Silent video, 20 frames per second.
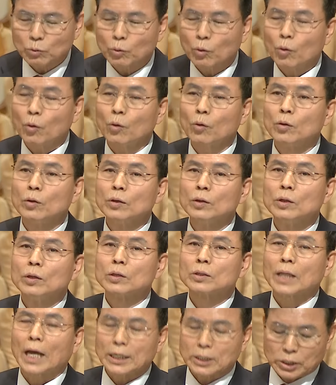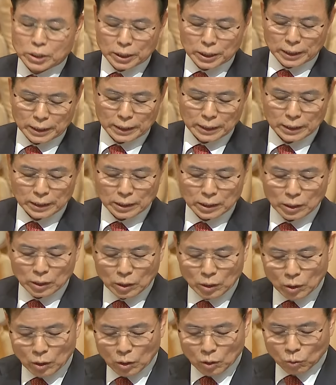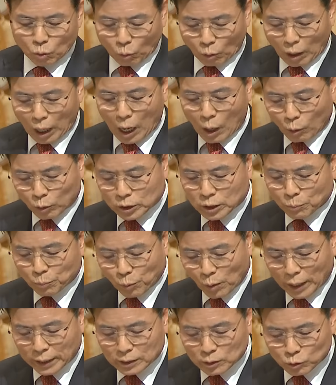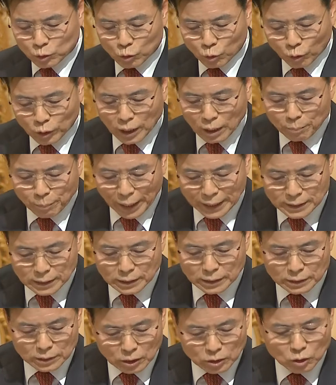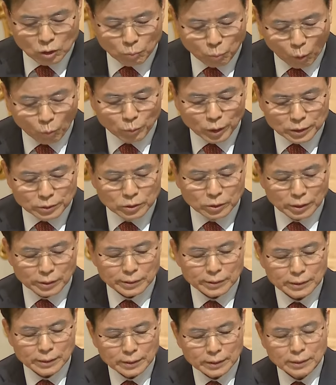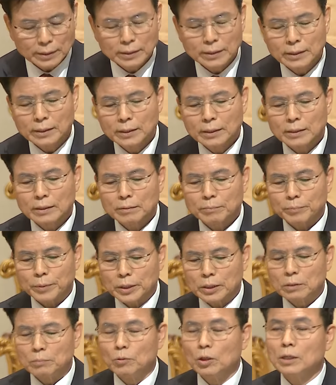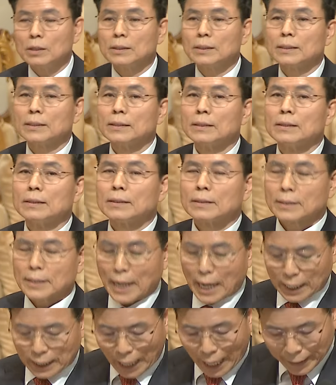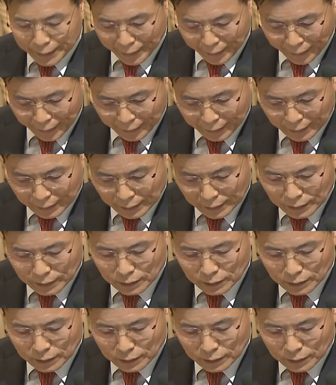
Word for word: ユダヤ教の慣れ親しんだ方法に戻りたいという誘惑に陥っていく姿を見て